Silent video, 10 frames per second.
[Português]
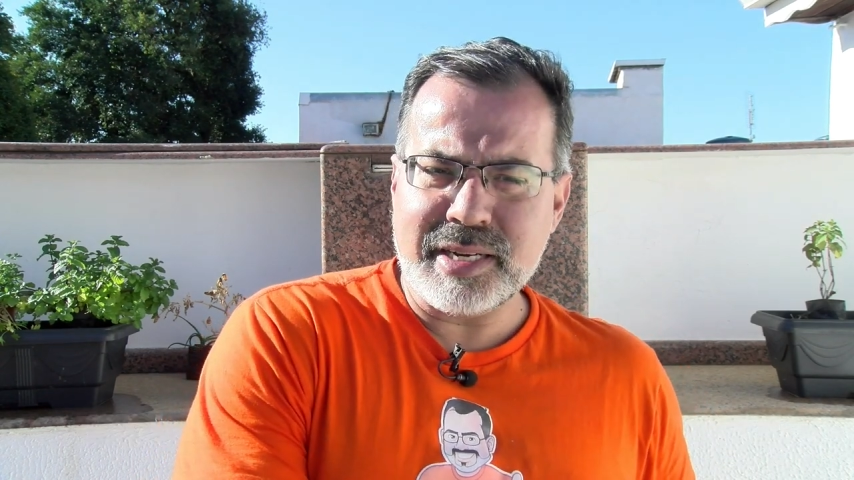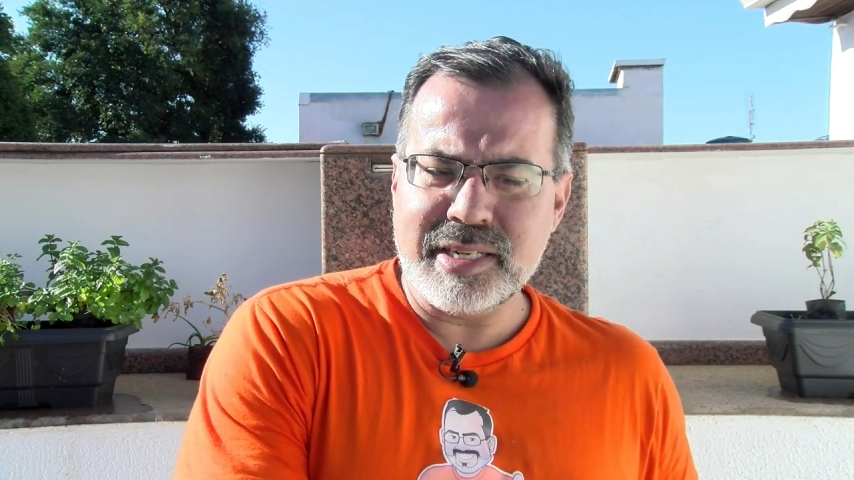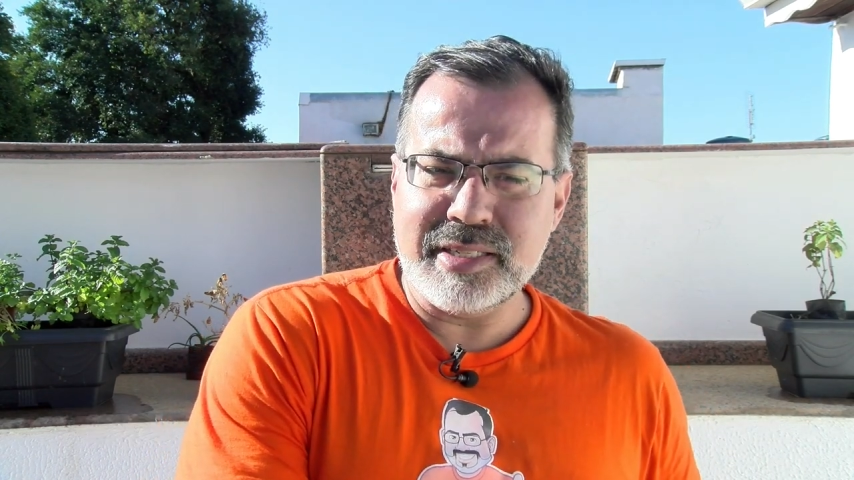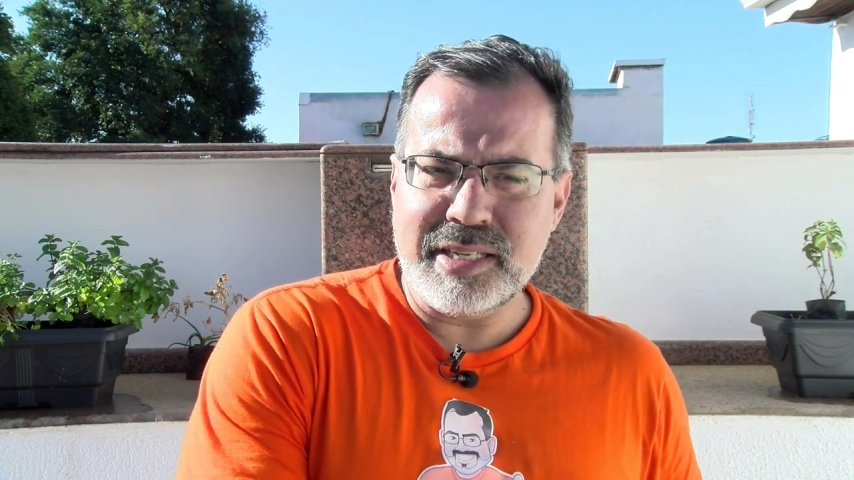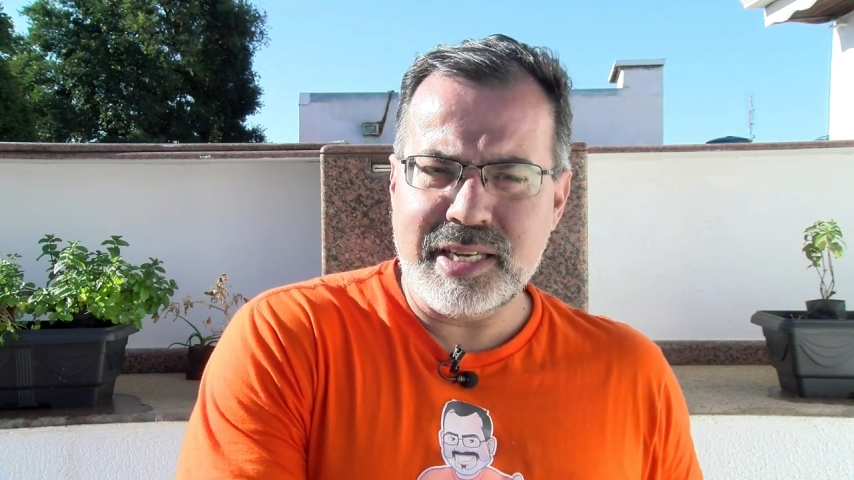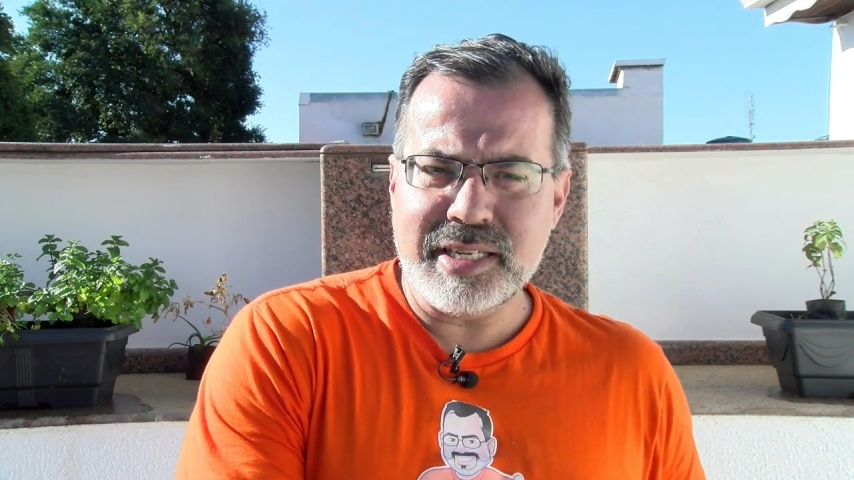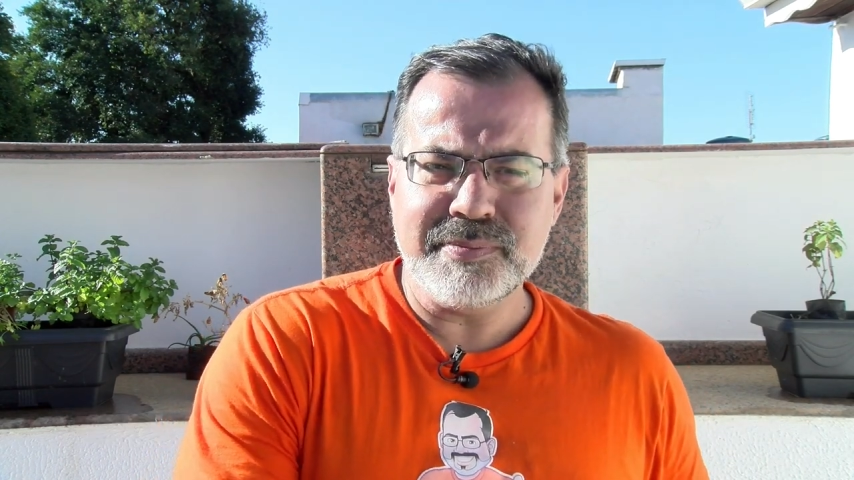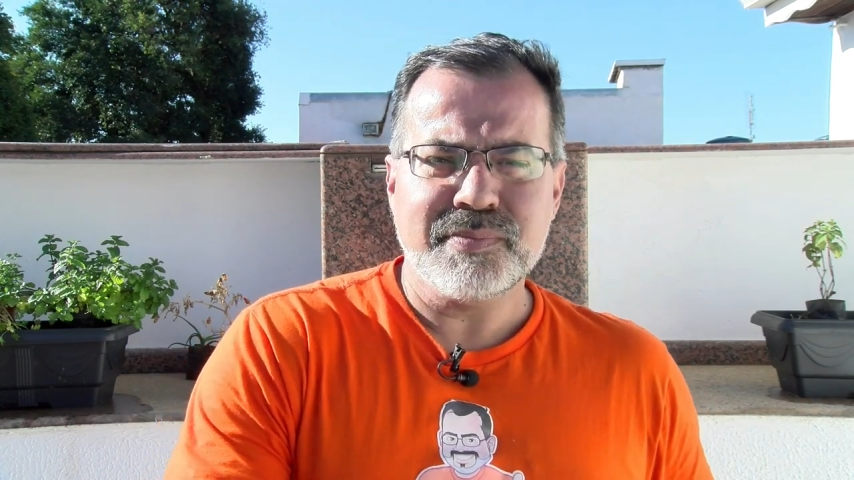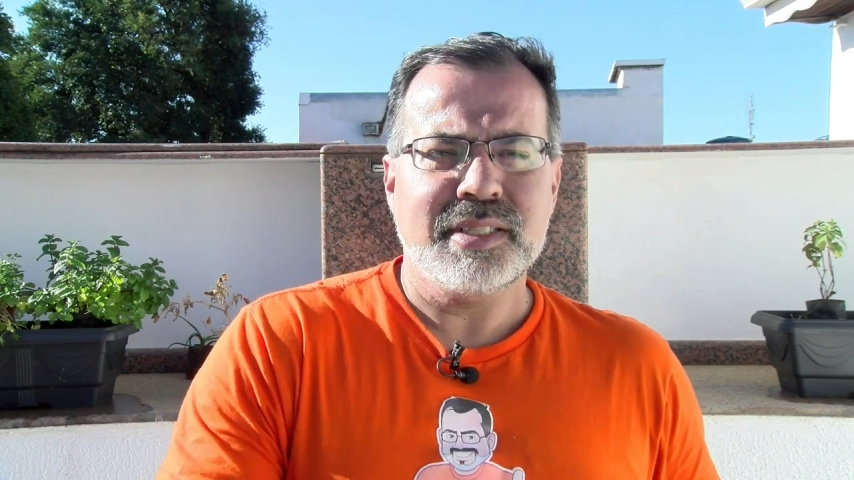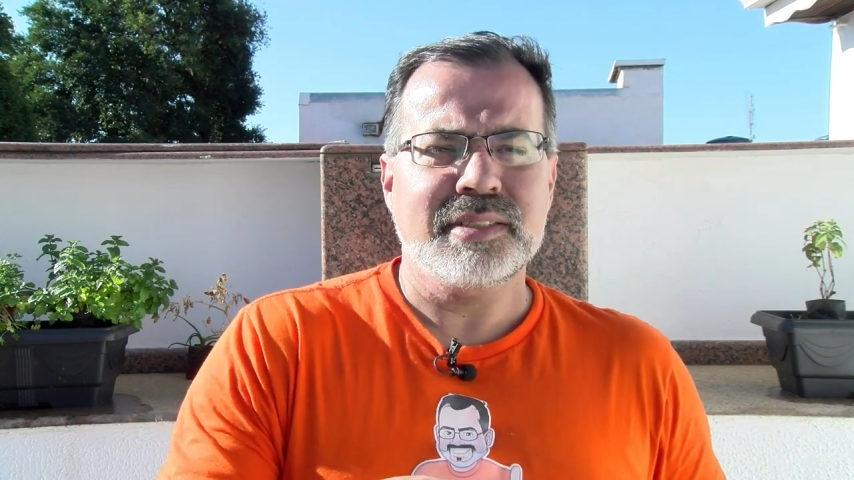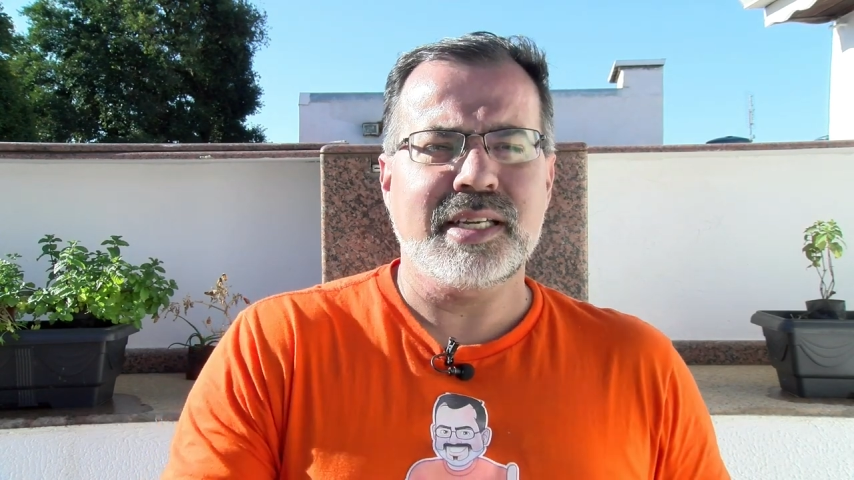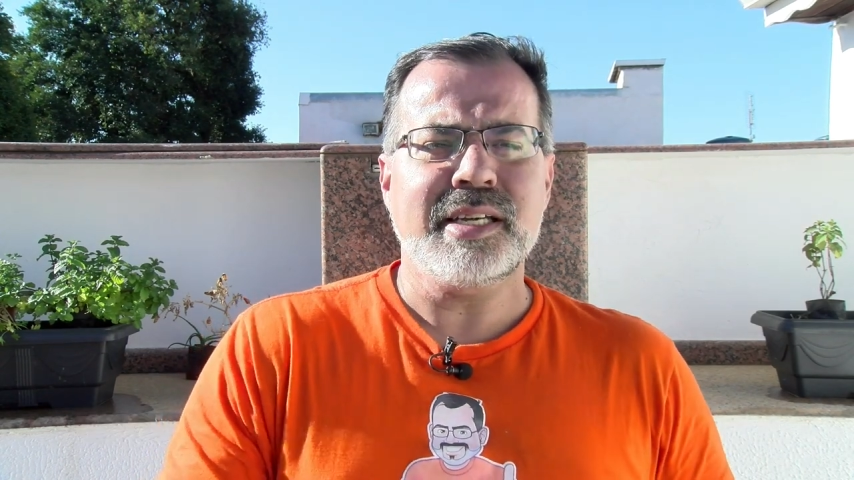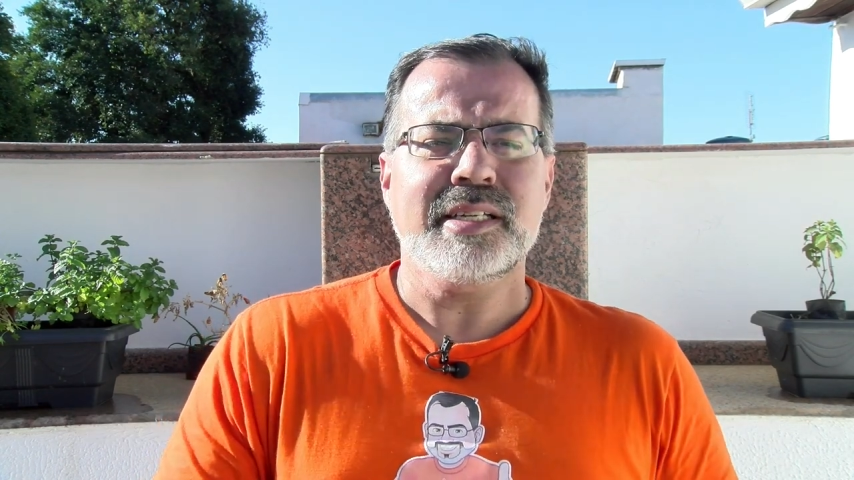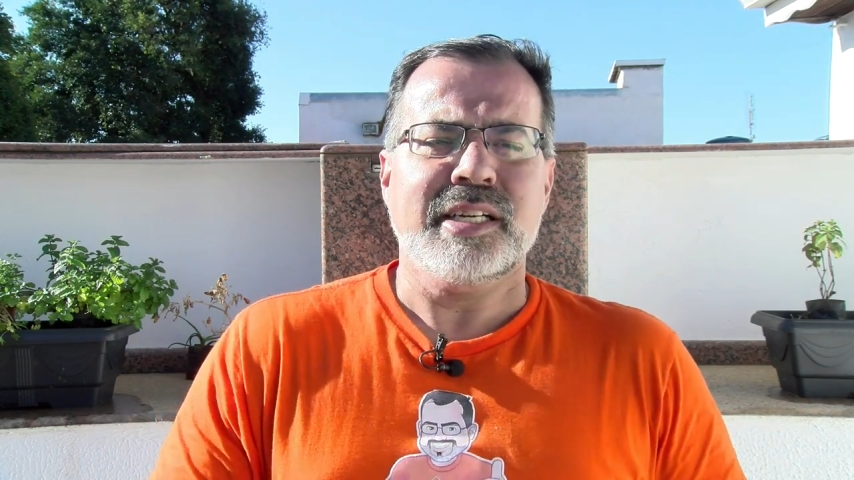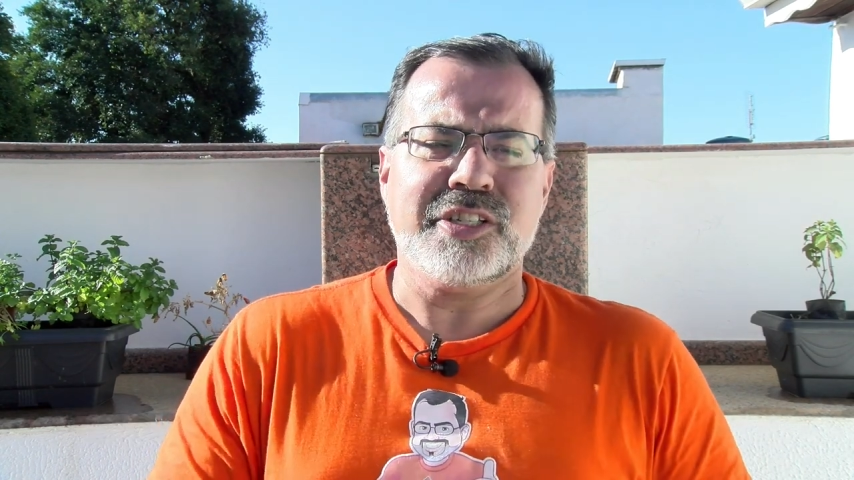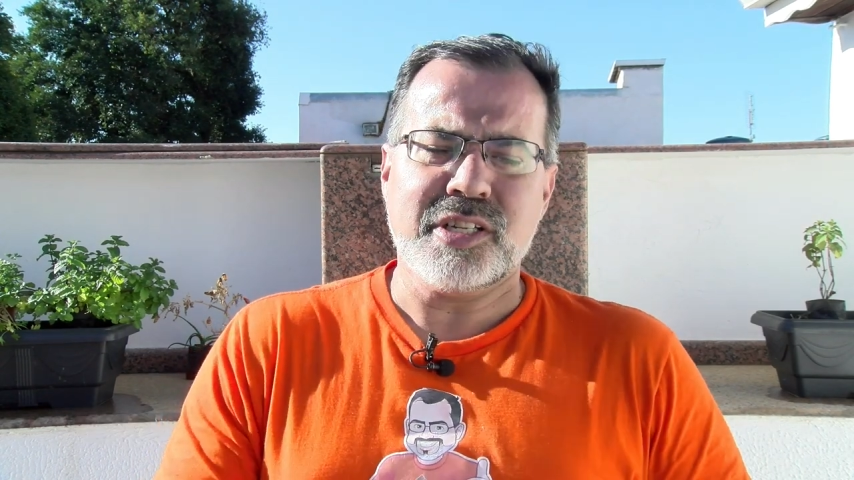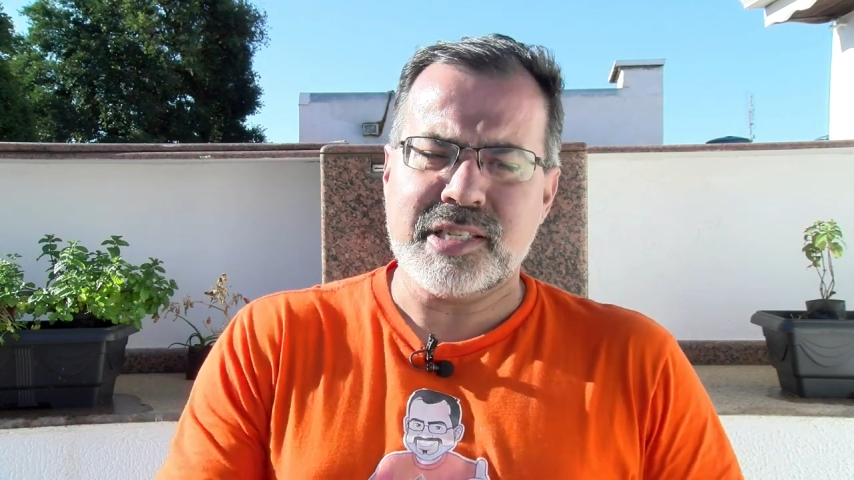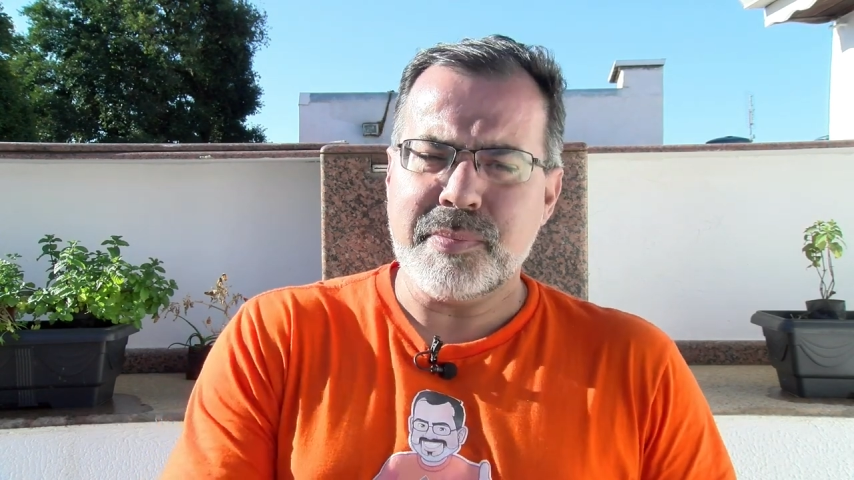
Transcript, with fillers: graninha, né? A gente